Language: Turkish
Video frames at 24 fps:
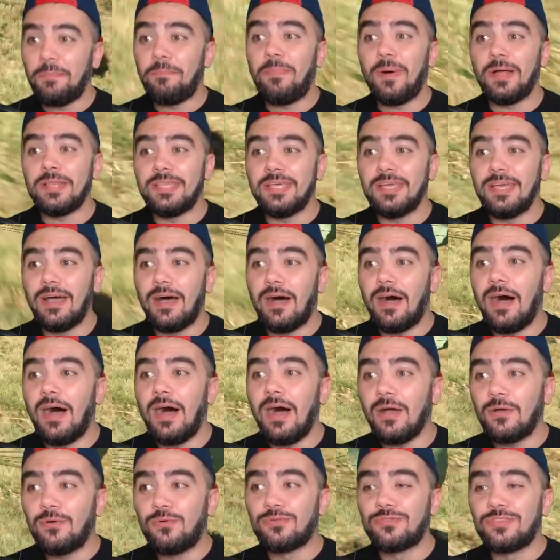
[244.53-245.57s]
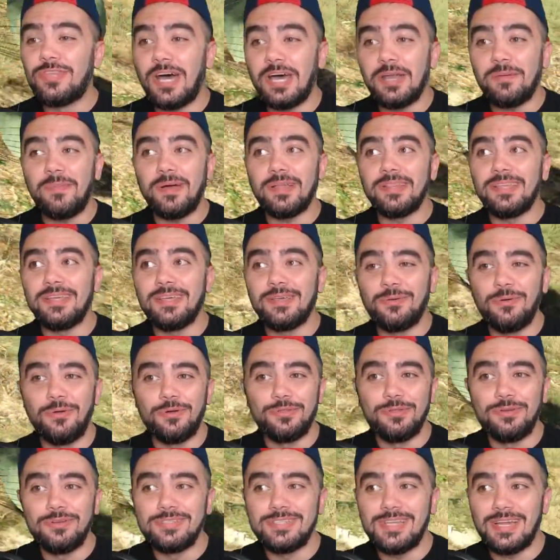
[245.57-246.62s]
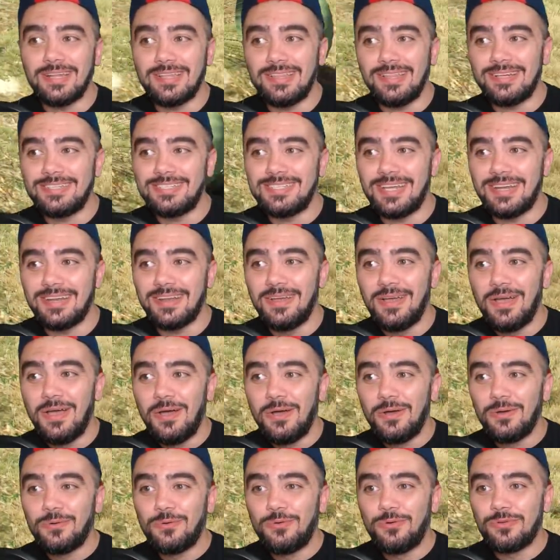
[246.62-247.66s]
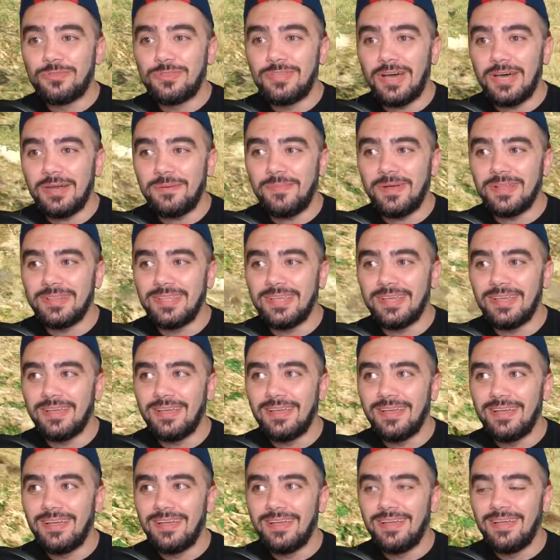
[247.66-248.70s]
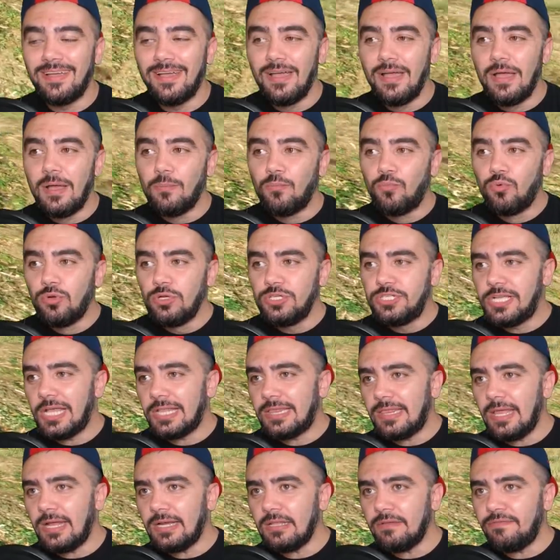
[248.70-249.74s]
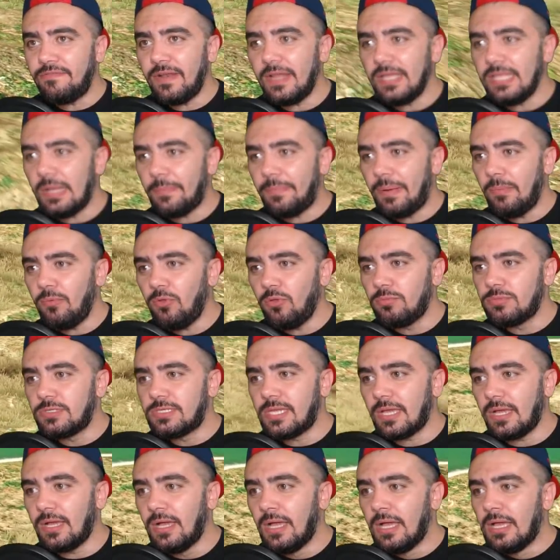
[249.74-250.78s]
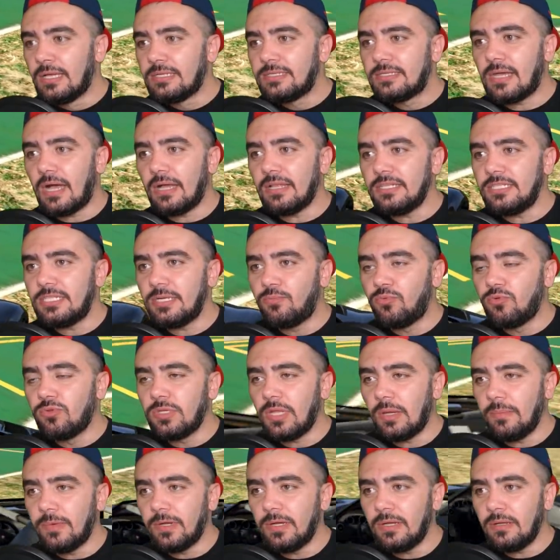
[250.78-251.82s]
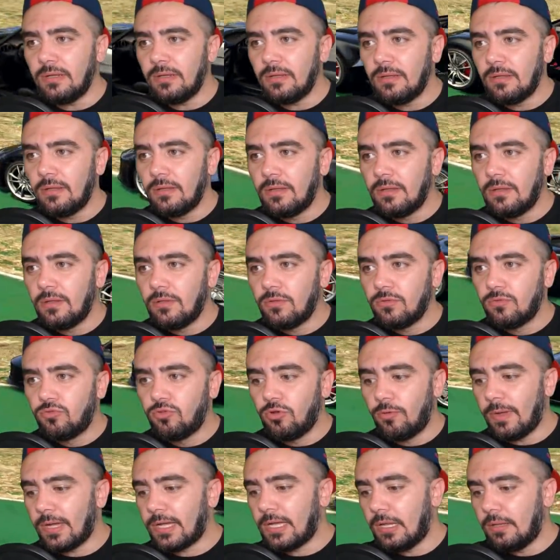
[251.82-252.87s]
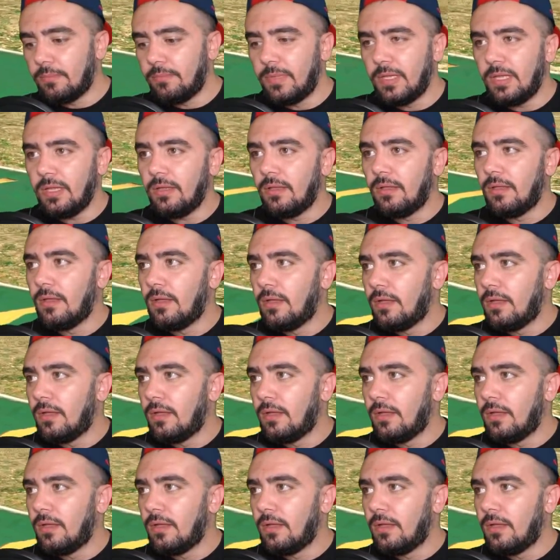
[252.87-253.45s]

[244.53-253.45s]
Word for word: Yapmadı. Aa kurtarmadı. Şey. Gördünüz arkadaşlar. Kurtarmadı. Bunu jetlerde falan yapamıyor mu? Sa sadece bunda mı? Dur bakalım bir.